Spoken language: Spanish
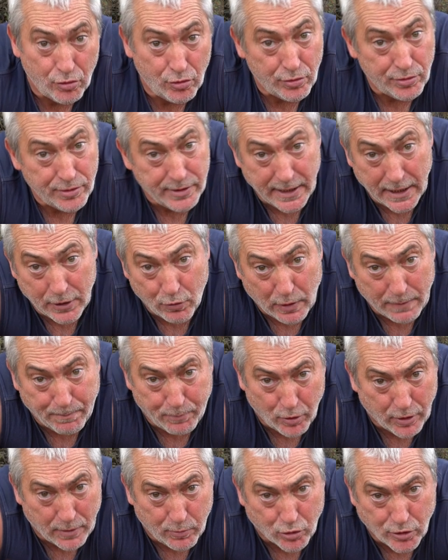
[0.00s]
del cual
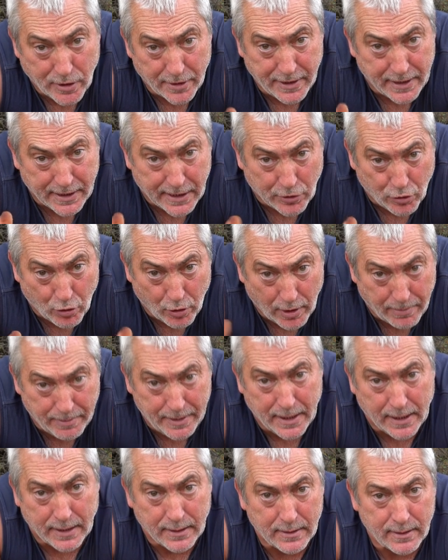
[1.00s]
podemos decir que
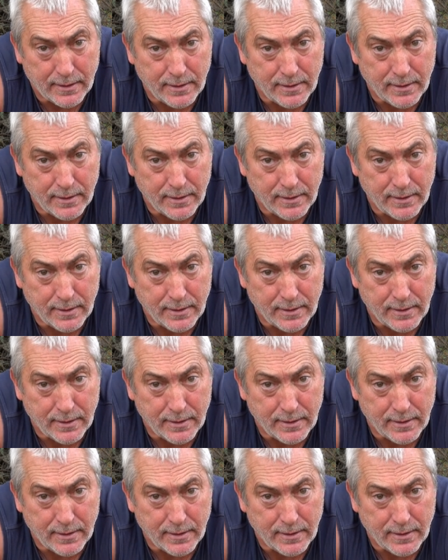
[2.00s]
todavía,